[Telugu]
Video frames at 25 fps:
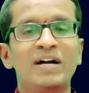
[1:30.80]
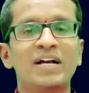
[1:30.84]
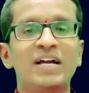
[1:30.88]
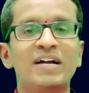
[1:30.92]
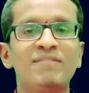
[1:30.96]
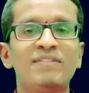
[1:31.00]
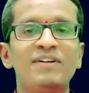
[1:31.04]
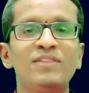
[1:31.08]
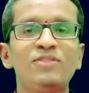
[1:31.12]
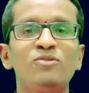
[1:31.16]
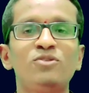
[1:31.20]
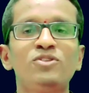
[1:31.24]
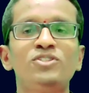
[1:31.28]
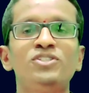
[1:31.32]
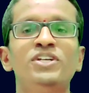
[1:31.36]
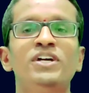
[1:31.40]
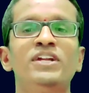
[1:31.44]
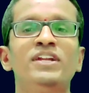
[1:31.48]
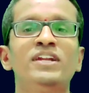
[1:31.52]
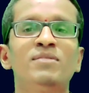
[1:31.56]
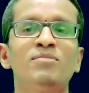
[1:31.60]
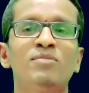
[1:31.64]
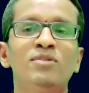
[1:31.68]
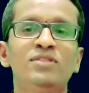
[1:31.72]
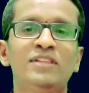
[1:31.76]
భగవంతుని
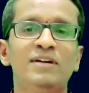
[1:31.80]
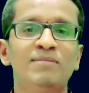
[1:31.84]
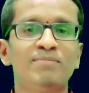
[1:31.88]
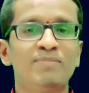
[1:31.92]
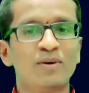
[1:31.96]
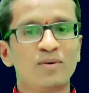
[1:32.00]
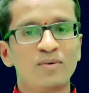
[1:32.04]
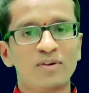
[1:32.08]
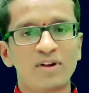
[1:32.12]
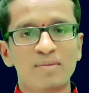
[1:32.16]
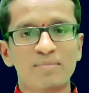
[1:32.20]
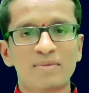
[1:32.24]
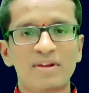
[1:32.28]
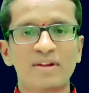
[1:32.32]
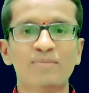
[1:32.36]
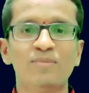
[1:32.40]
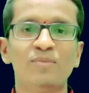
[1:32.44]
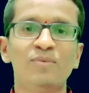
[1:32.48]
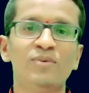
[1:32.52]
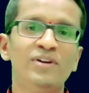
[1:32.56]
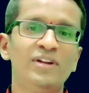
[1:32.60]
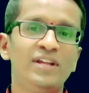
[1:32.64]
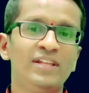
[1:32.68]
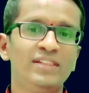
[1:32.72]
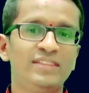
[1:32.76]
శరణంలో తప్పకుండా మనం
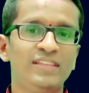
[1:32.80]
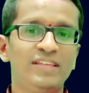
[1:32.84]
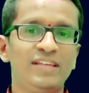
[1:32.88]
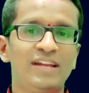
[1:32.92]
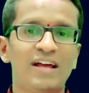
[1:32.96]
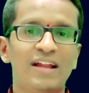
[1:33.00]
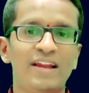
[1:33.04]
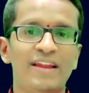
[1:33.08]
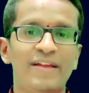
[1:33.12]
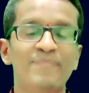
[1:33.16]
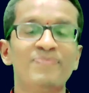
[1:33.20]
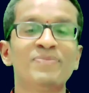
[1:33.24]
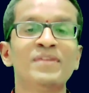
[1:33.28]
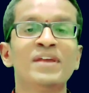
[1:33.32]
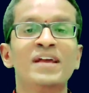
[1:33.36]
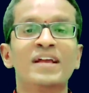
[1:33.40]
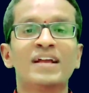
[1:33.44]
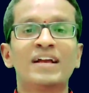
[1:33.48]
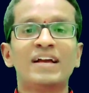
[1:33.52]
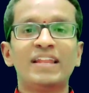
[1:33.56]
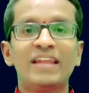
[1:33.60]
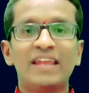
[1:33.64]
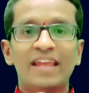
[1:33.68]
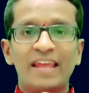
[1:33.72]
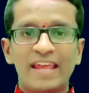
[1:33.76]
ఉండి తీరాలి
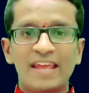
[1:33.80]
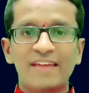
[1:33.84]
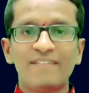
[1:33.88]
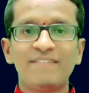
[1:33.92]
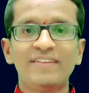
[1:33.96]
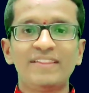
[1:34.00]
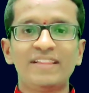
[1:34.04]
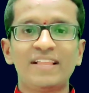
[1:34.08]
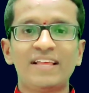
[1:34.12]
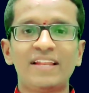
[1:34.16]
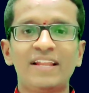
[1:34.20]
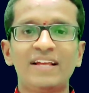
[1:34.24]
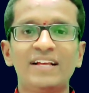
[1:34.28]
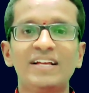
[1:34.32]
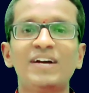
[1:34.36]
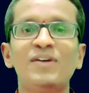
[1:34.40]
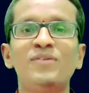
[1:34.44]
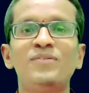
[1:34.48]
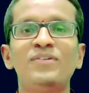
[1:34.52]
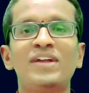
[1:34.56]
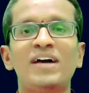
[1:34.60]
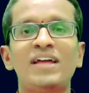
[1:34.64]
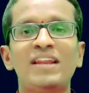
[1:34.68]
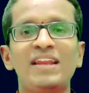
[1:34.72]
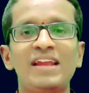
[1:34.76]
కానీ ఏ
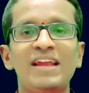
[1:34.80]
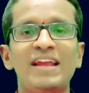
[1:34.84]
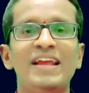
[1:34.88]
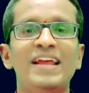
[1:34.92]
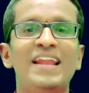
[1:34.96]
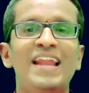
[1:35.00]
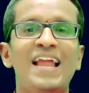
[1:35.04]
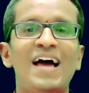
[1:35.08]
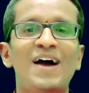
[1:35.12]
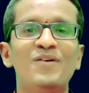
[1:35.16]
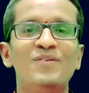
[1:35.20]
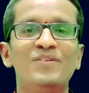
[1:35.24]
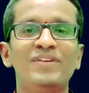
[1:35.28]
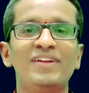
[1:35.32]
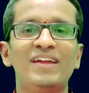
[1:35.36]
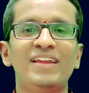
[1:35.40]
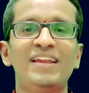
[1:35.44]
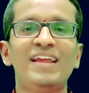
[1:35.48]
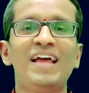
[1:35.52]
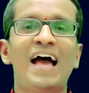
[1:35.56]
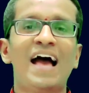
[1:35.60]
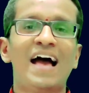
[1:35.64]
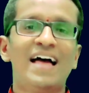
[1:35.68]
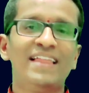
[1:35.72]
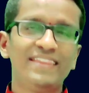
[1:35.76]
విధానంగా ఉండాలి ఎలా
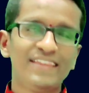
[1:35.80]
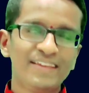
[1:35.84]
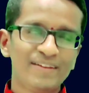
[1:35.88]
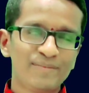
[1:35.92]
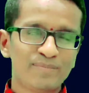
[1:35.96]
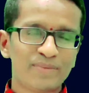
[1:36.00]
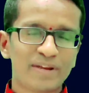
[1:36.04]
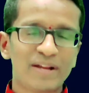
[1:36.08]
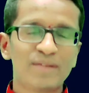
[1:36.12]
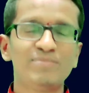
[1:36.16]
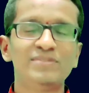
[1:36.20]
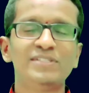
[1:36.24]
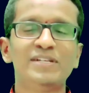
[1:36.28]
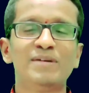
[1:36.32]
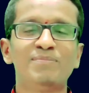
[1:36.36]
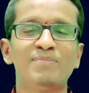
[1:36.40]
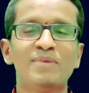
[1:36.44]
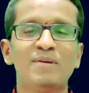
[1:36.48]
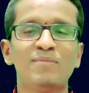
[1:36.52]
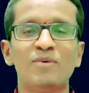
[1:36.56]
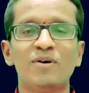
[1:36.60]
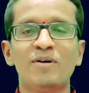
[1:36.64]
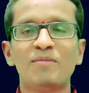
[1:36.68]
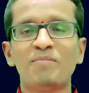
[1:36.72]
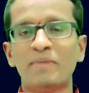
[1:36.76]
ఉండాలి అదే మనం
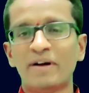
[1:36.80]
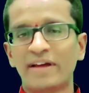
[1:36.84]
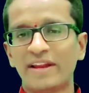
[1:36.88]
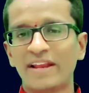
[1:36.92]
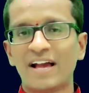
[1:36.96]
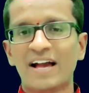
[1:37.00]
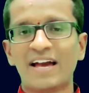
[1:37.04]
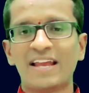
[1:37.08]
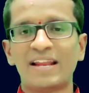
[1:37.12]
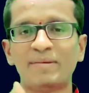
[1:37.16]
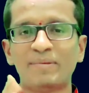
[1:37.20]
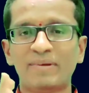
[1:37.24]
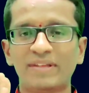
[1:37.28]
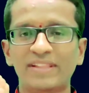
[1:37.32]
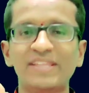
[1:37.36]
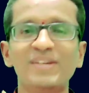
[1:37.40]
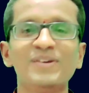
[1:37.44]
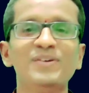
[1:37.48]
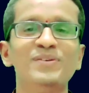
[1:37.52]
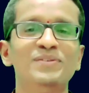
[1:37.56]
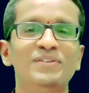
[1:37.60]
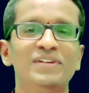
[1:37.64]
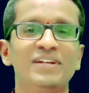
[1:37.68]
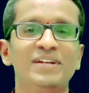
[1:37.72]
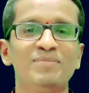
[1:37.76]
చెప్పబోయే పరిహారం
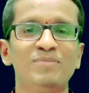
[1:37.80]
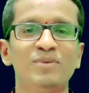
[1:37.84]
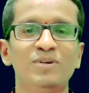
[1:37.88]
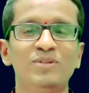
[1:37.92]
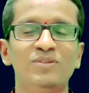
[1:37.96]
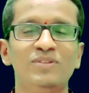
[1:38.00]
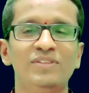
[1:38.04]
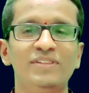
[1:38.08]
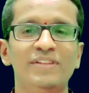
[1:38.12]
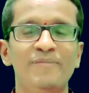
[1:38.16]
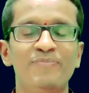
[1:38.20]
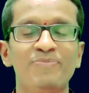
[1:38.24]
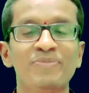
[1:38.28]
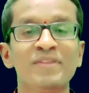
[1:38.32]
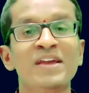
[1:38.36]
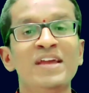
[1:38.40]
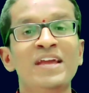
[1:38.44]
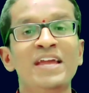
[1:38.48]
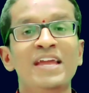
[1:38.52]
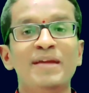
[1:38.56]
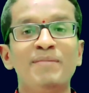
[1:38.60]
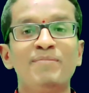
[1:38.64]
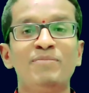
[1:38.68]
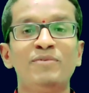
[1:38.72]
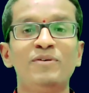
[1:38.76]
అయితే ఉండబోతుంది
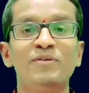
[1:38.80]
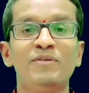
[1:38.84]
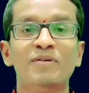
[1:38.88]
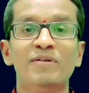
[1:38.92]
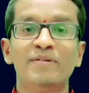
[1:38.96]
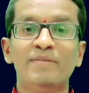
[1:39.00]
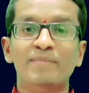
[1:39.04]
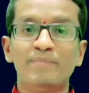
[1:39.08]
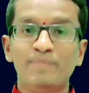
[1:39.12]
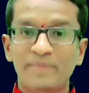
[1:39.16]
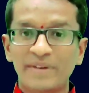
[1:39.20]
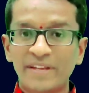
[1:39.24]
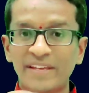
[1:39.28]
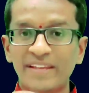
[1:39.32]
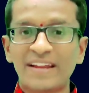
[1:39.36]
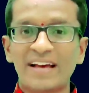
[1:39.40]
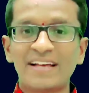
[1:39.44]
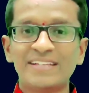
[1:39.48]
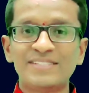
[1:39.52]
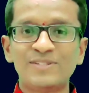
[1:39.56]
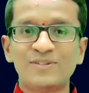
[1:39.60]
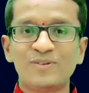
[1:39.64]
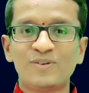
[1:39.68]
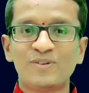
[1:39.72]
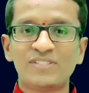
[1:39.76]
ఇప్పుడు మీ
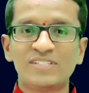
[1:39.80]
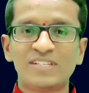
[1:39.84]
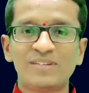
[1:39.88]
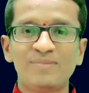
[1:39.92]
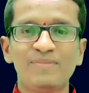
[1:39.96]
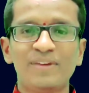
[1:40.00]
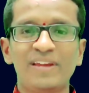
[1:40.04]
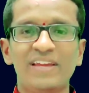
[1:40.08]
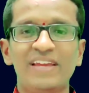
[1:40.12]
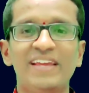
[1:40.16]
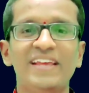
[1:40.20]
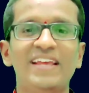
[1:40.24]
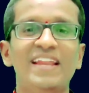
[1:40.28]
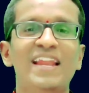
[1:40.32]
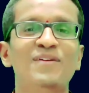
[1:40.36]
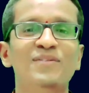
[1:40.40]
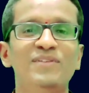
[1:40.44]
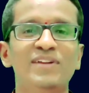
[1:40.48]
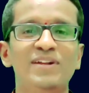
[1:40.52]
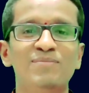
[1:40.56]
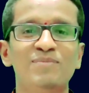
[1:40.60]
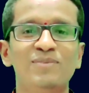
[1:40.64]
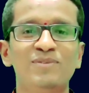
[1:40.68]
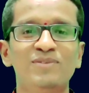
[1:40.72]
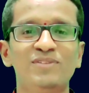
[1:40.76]
రాశి కోసం ఎలా
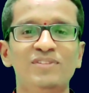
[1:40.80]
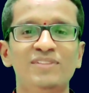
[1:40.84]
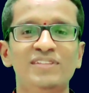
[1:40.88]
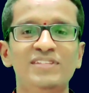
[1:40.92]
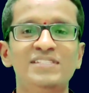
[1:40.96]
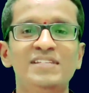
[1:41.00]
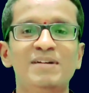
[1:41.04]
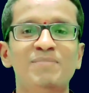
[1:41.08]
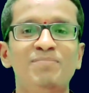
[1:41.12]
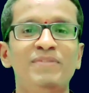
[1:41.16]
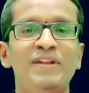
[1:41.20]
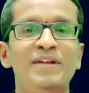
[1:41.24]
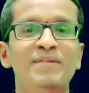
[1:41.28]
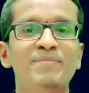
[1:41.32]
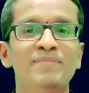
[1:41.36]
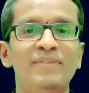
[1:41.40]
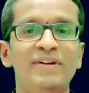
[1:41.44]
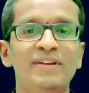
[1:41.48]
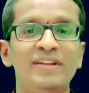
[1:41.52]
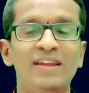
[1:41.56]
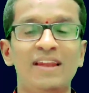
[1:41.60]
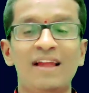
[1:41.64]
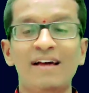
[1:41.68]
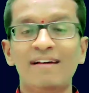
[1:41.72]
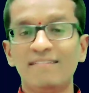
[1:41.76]
ఉండబోతుంది
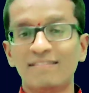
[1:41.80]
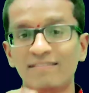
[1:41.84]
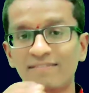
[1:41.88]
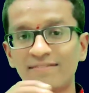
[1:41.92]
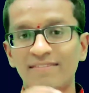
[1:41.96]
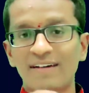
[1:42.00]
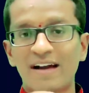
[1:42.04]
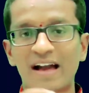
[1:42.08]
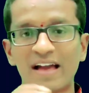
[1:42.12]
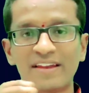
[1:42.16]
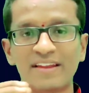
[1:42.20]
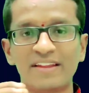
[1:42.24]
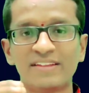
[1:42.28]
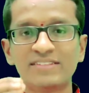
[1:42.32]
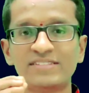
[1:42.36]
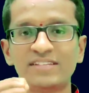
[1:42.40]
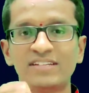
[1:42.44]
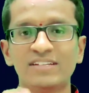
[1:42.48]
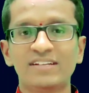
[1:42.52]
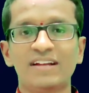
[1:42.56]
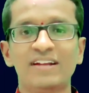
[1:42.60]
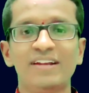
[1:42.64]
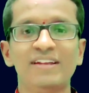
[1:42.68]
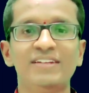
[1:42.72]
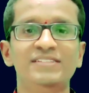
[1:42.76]
సెప్టెంబర్ నెల
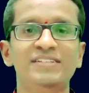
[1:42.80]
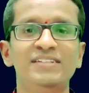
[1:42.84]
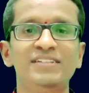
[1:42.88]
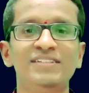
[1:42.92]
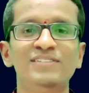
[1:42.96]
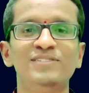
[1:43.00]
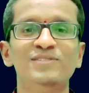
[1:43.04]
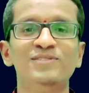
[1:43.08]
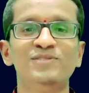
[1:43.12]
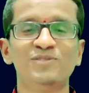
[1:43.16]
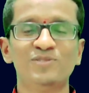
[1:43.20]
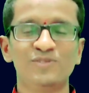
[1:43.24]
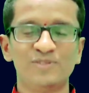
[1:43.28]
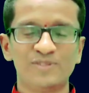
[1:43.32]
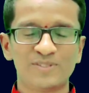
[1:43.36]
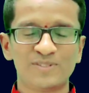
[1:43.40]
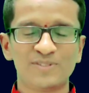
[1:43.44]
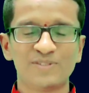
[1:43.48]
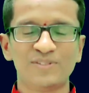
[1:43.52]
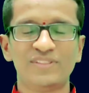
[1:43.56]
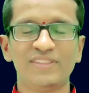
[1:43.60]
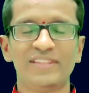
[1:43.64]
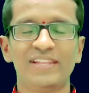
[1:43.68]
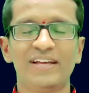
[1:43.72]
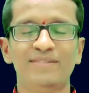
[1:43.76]
ఫైనాన్షియల్ కండిషన్
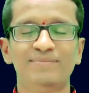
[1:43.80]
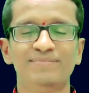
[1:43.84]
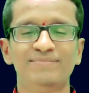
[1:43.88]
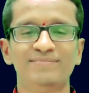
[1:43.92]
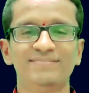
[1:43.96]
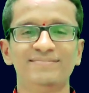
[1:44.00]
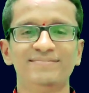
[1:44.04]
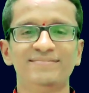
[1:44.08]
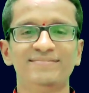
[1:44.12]
చూసుకుందాం